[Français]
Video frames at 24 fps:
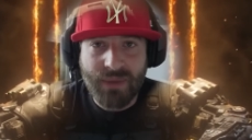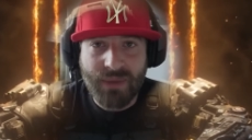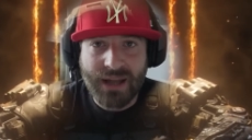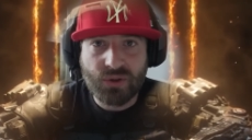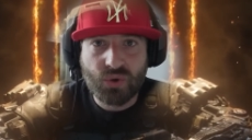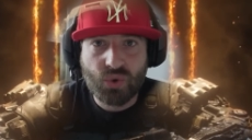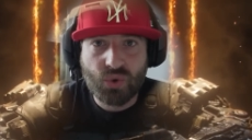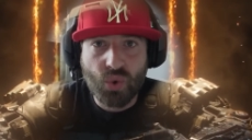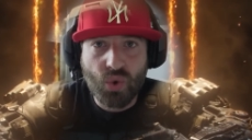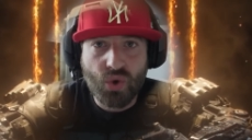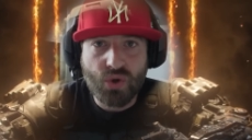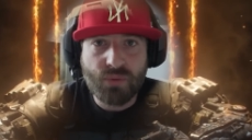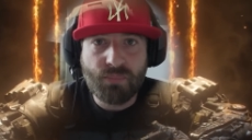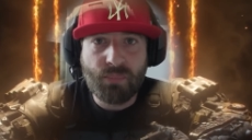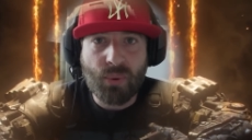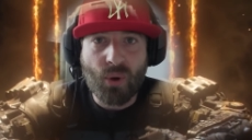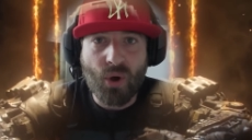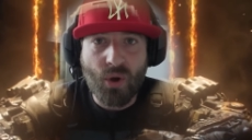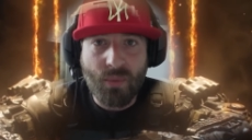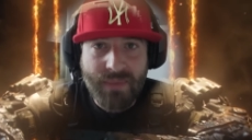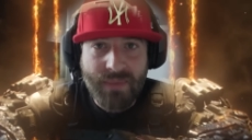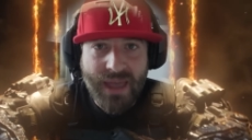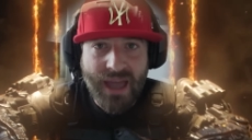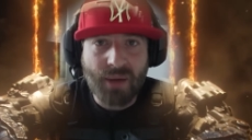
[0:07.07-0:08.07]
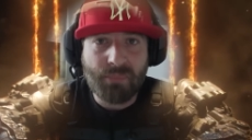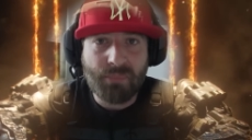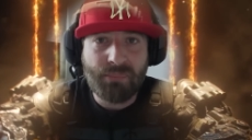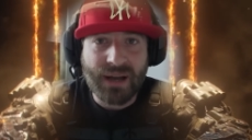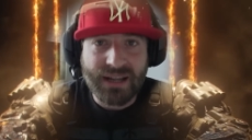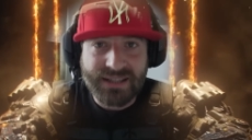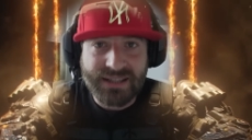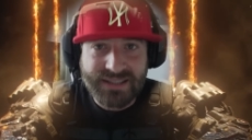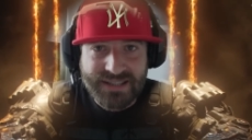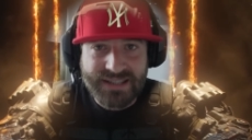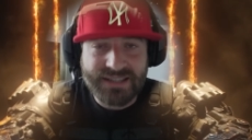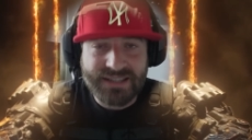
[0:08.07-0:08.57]
ma toute première
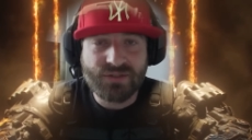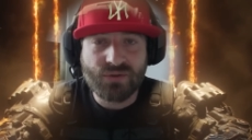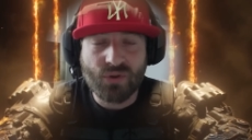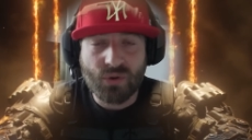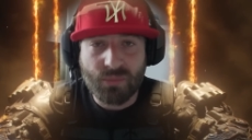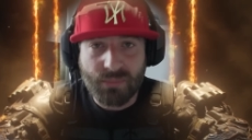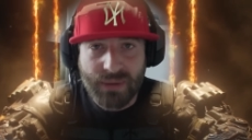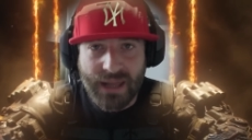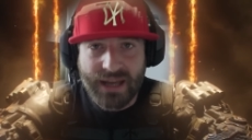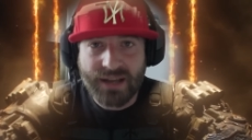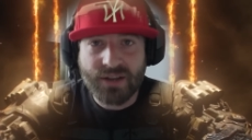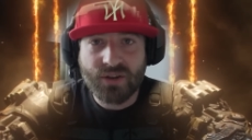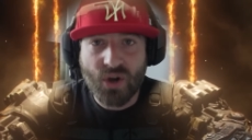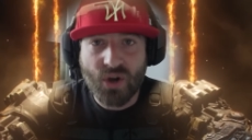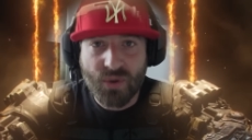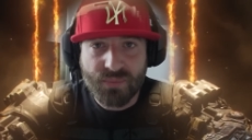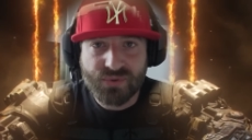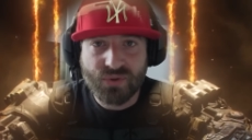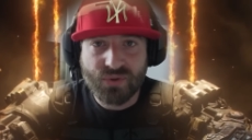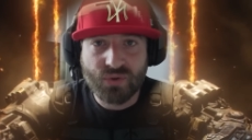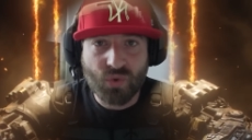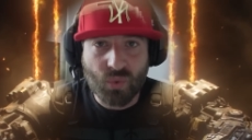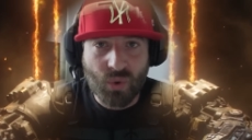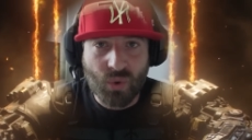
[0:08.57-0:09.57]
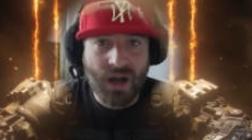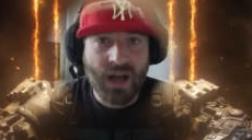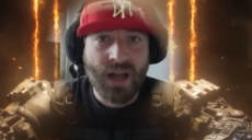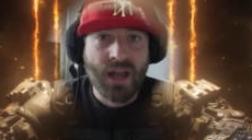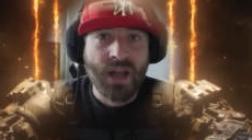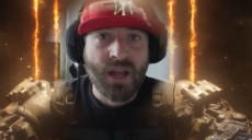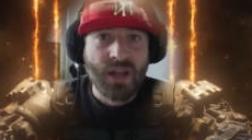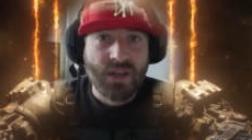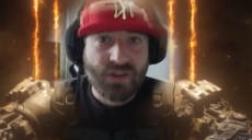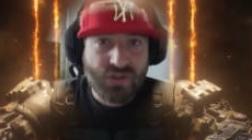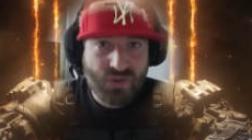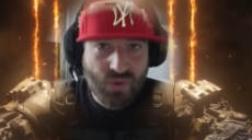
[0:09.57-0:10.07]
partie sur Black Ops 3
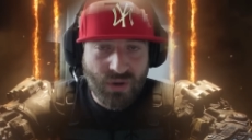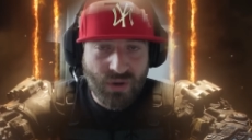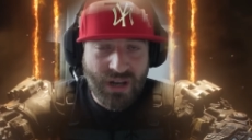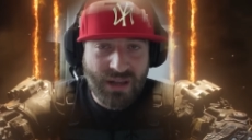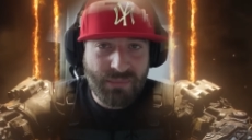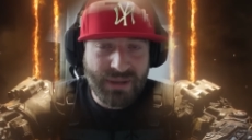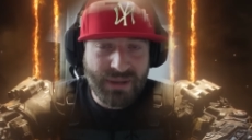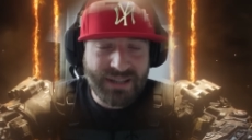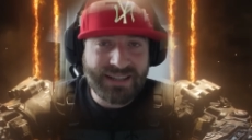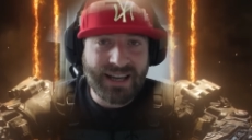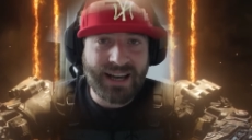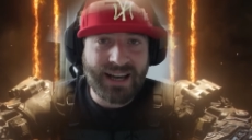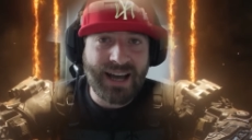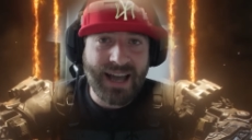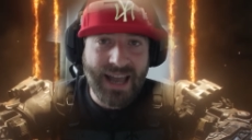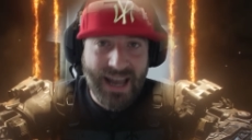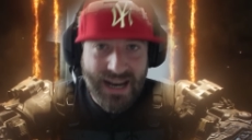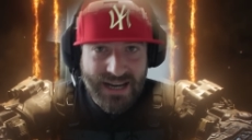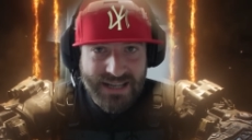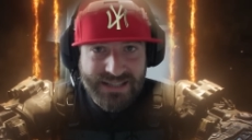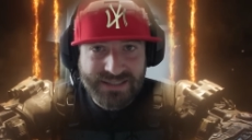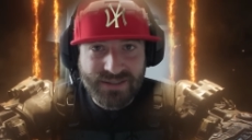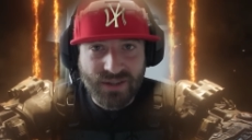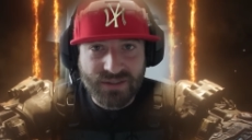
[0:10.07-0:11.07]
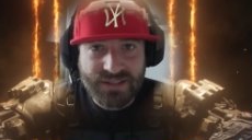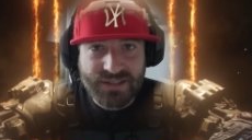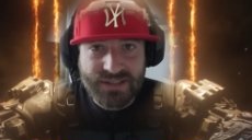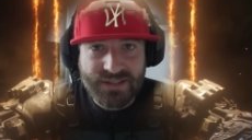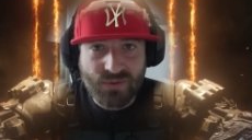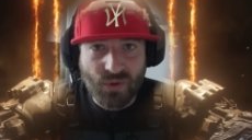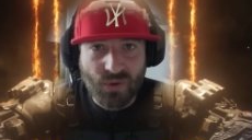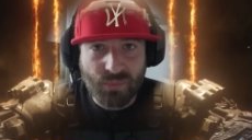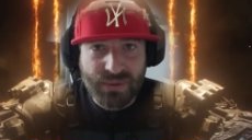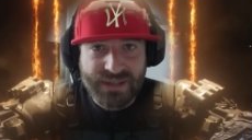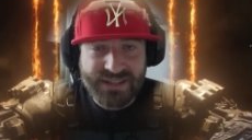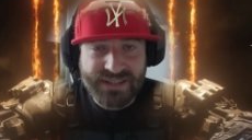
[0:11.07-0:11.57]
Sur la bêta, elle est sortie
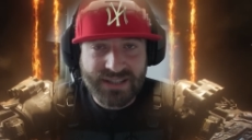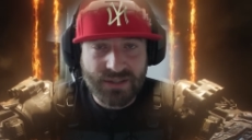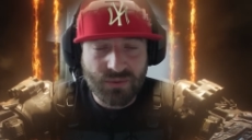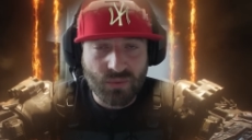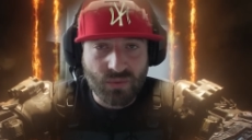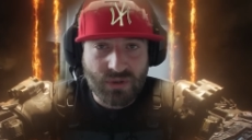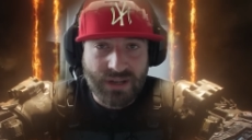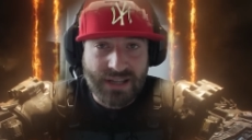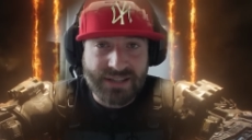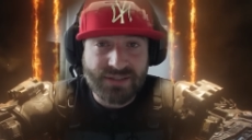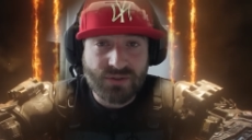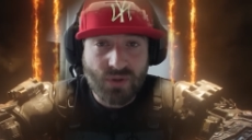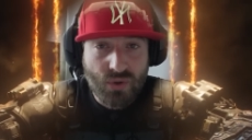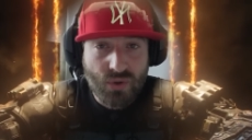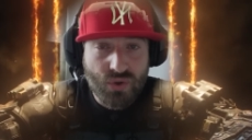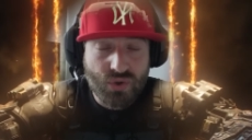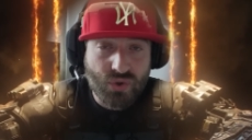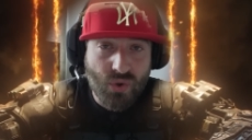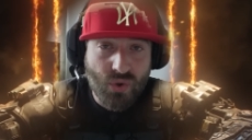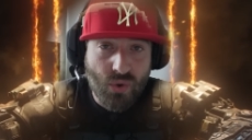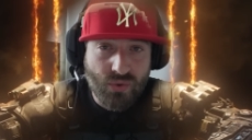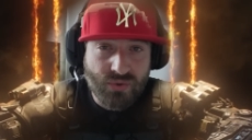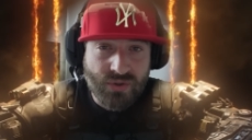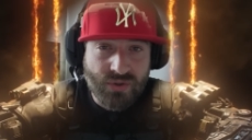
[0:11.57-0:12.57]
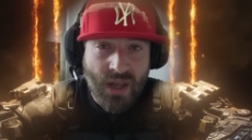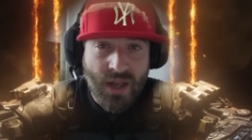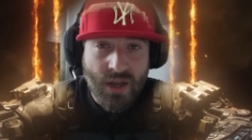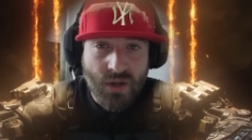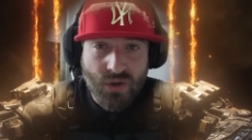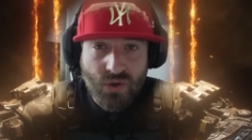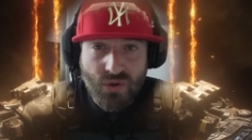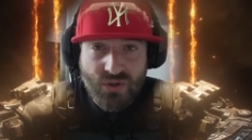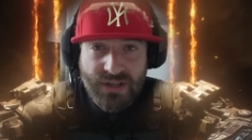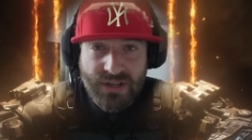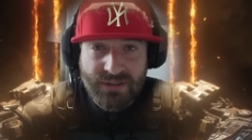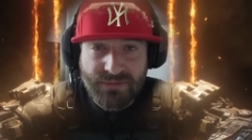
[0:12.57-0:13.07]
sur PC Donc la seule chose
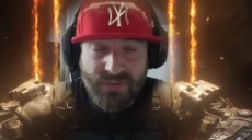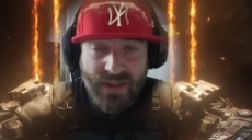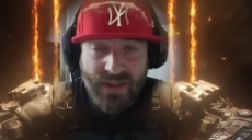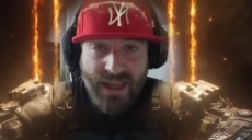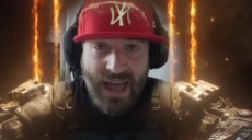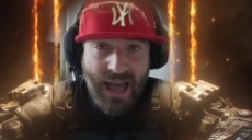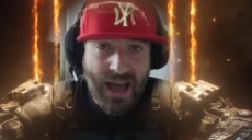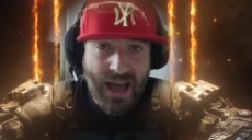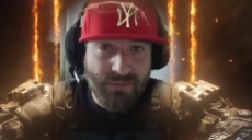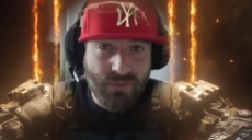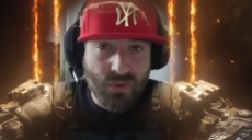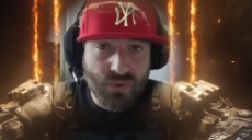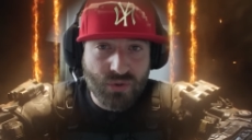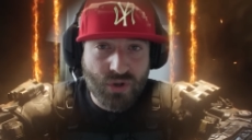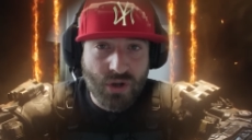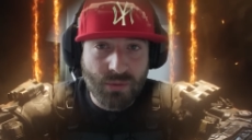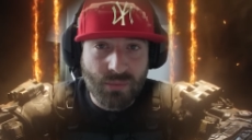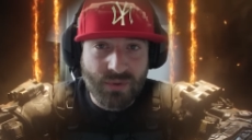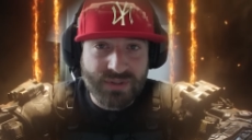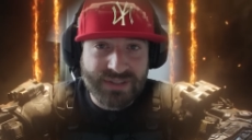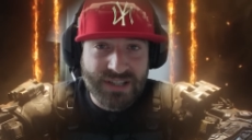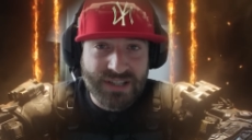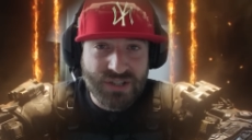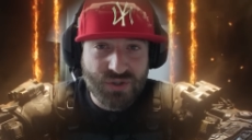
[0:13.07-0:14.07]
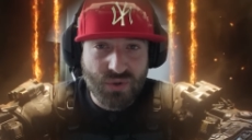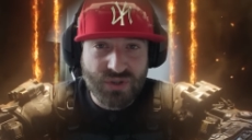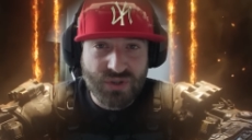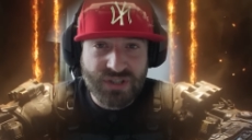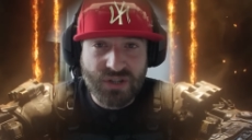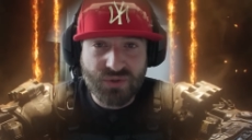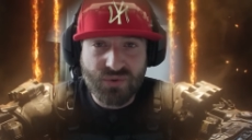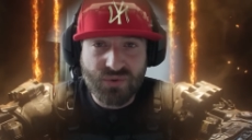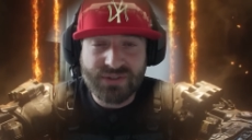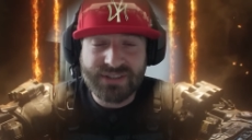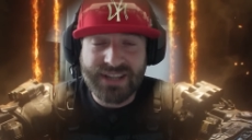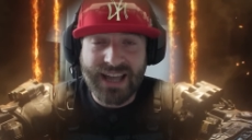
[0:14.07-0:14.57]
que j'ai fait avant de commencer le jeu J'ai
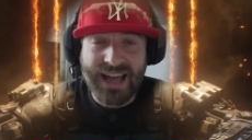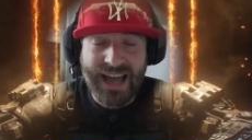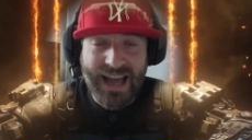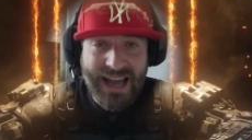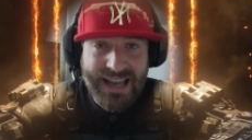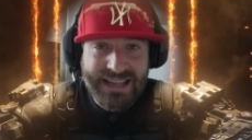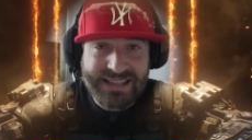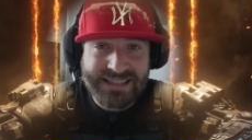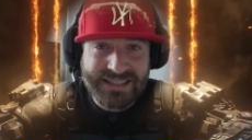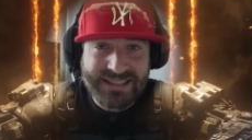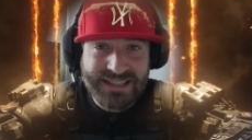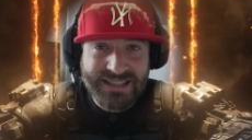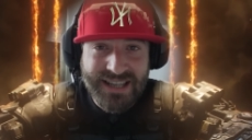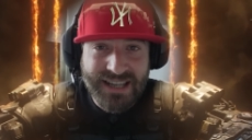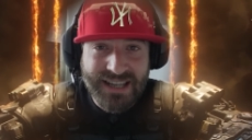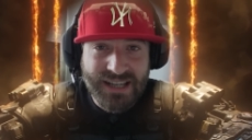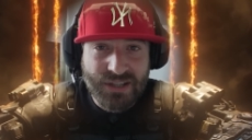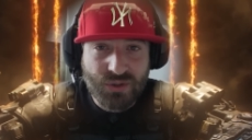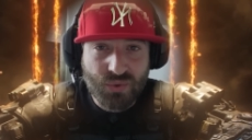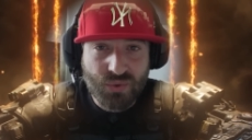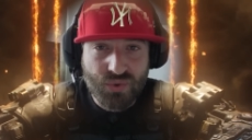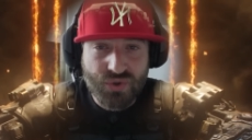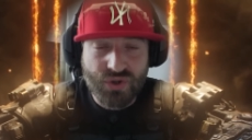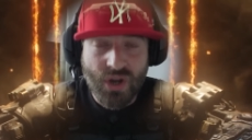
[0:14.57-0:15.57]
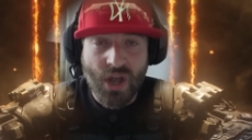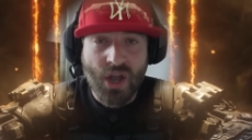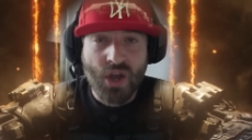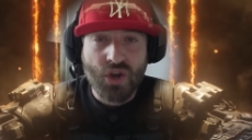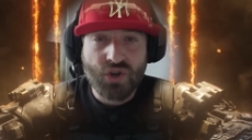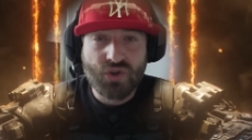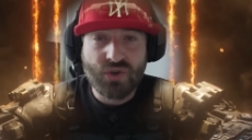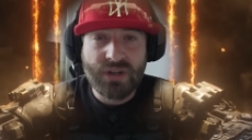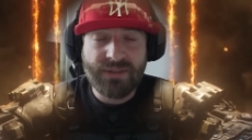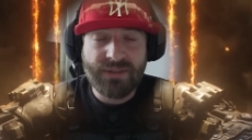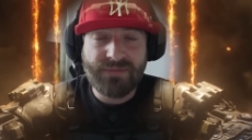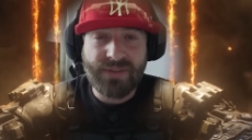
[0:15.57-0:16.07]
juste assigné les touches
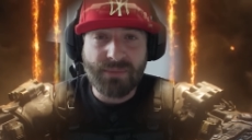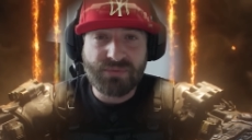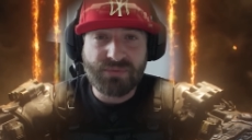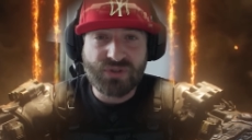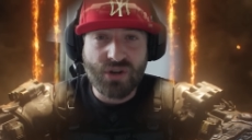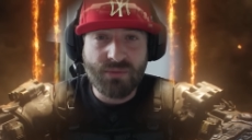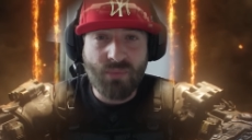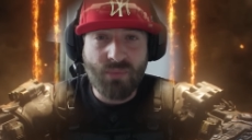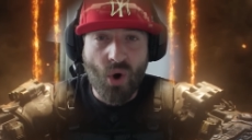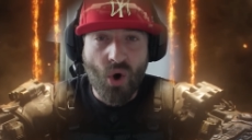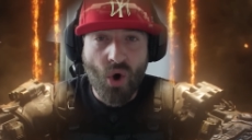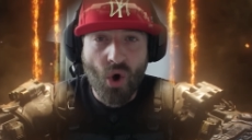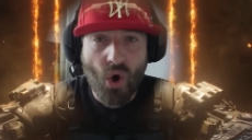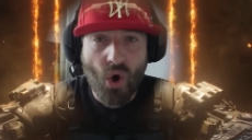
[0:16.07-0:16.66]
Je n'ai fait absolument